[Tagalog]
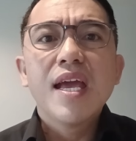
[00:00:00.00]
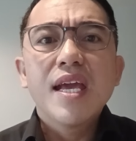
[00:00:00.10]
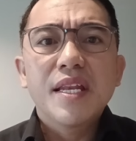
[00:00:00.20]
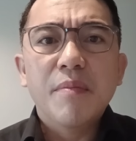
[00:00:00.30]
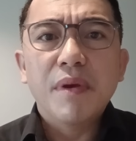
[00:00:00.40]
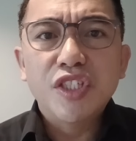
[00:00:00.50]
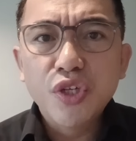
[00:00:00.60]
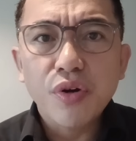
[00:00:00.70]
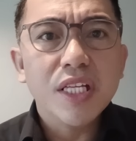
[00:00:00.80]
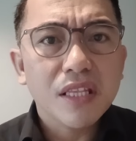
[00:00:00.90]
ng
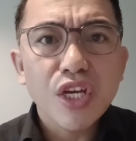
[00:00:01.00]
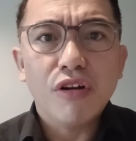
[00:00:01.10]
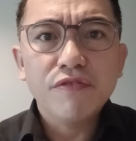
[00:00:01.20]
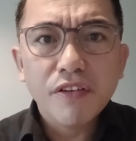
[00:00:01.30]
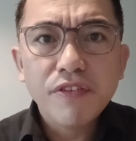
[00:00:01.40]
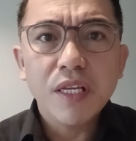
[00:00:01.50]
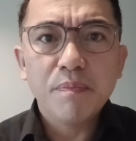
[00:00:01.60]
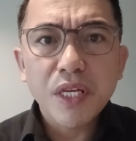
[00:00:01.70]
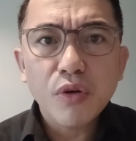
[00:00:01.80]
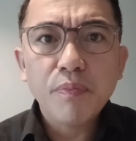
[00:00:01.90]
majority of the
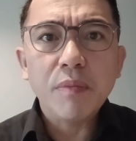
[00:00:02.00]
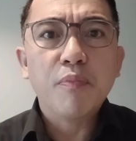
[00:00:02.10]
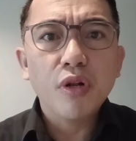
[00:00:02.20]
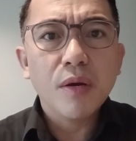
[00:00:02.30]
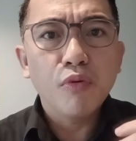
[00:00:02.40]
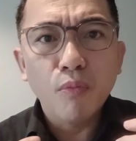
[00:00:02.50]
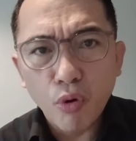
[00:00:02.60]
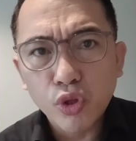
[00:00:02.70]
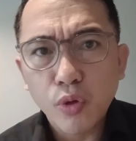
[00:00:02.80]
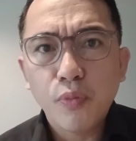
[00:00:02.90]
Filipino people na
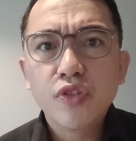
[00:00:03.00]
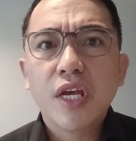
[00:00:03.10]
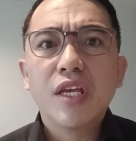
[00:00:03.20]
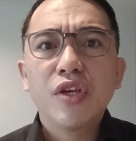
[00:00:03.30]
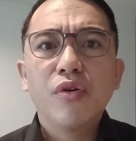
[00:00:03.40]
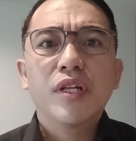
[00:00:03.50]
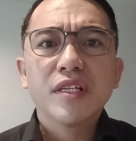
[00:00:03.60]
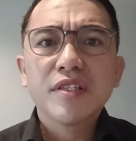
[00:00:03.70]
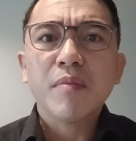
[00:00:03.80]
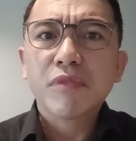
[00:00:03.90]
bumoto po sa inyo at the
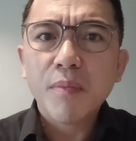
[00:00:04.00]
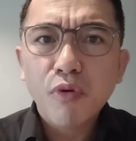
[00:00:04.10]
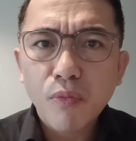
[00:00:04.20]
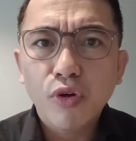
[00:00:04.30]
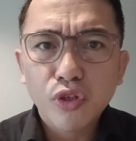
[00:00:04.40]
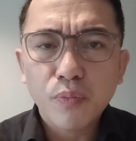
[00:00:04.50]
same time bumoto